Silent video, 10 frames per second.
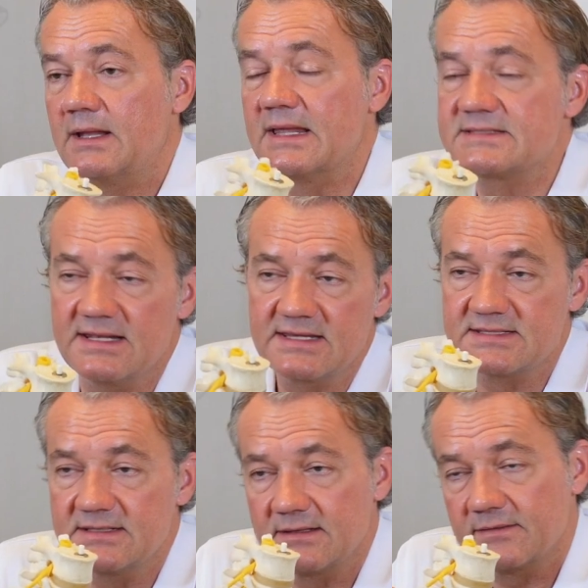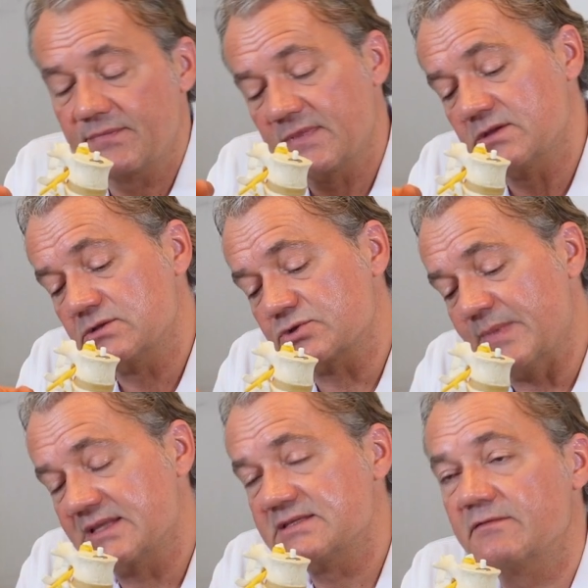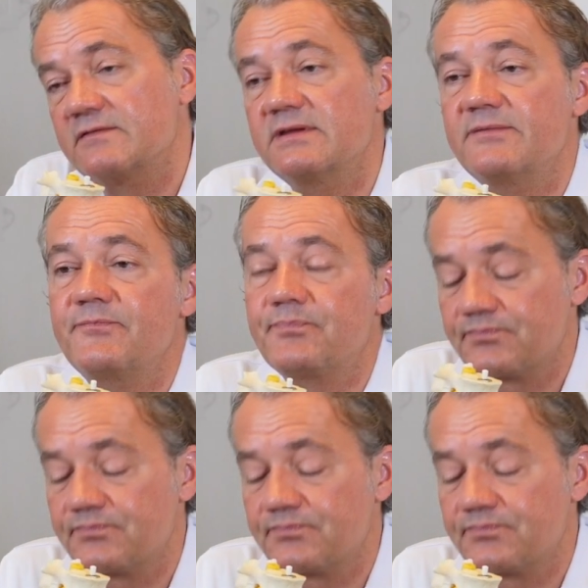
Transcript: Letztendlich sind schmerzhafte